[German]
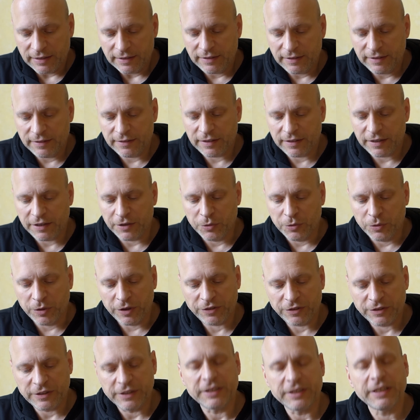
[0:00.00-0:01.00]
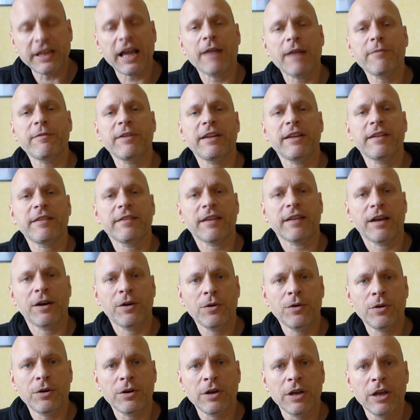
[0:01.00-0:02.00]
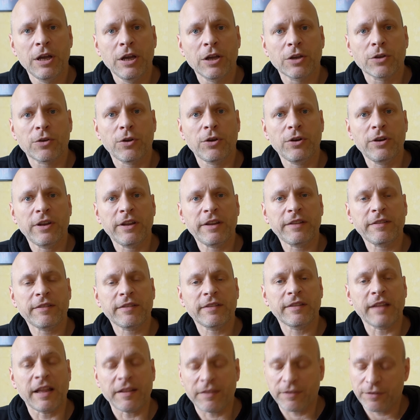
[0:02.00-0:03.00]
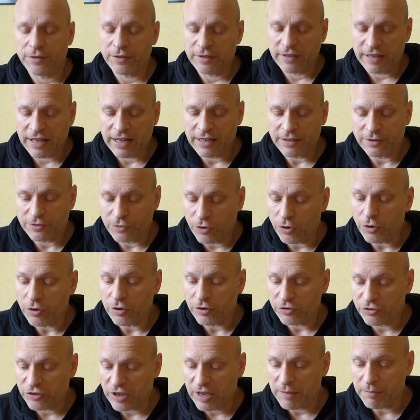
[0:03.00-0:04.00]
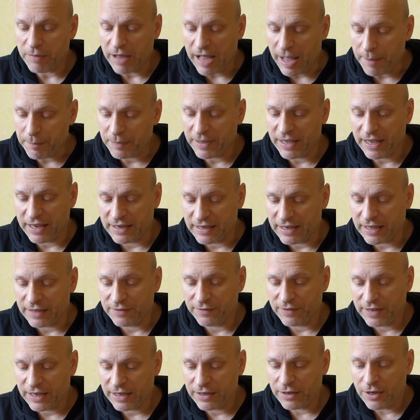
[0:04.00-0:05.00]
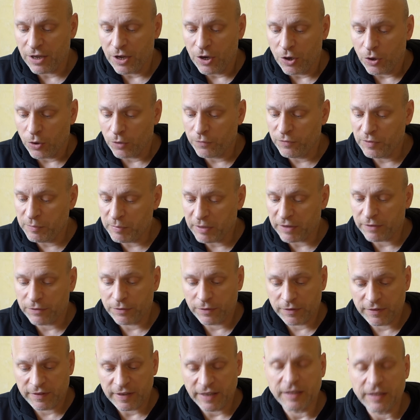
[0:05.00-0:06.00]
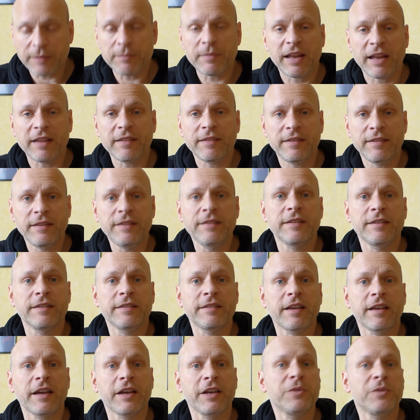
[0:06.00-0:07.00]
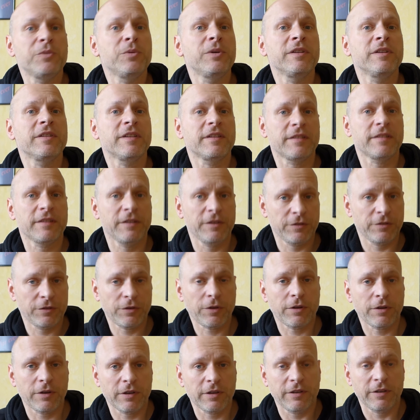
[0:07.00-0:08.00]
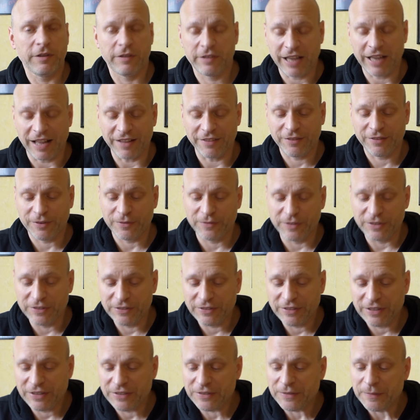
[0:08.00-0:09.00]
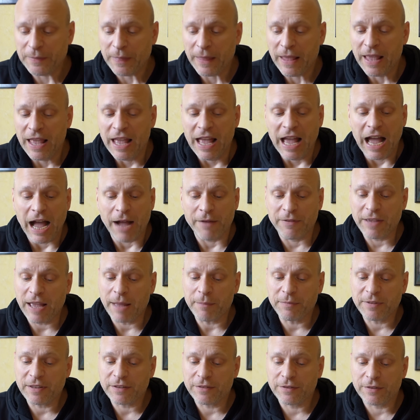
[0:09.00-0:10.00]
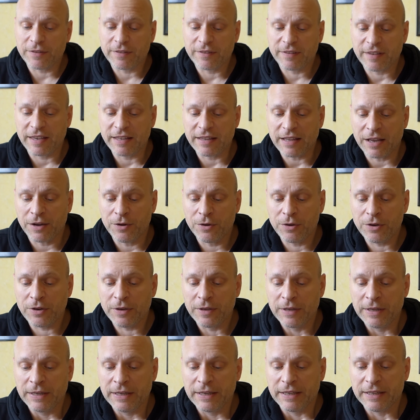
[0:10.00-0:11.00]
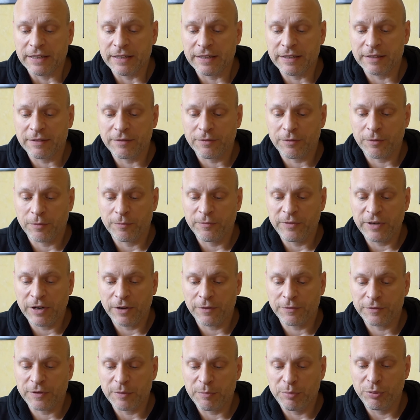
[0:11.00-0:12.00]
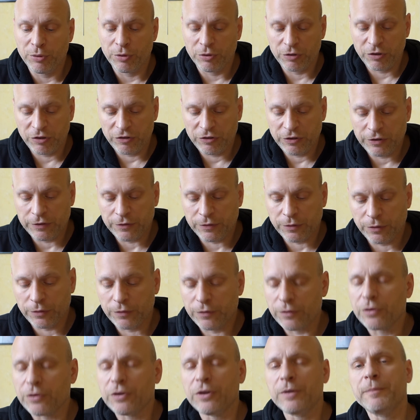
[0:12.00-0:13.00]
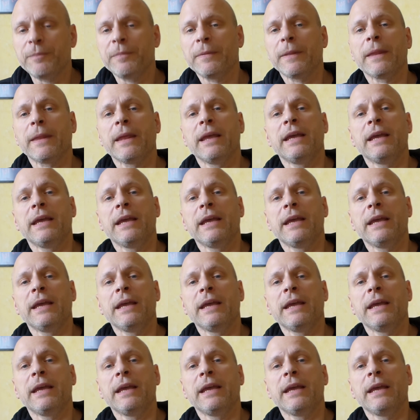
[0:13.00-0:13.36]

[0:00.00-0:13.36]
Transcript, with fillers: diese EU-Richtlinien haben wir jetzt auch, können national doch scheinbar abgeändert werden. Und wie man zurzeit im Land sieht, sind der EU-Gesetze nicht doch nicht ganz so wichtig. Aber wir haben es ja zurzeit auch, äh, um wieder auf die Pyrotechnik zurückzukommen,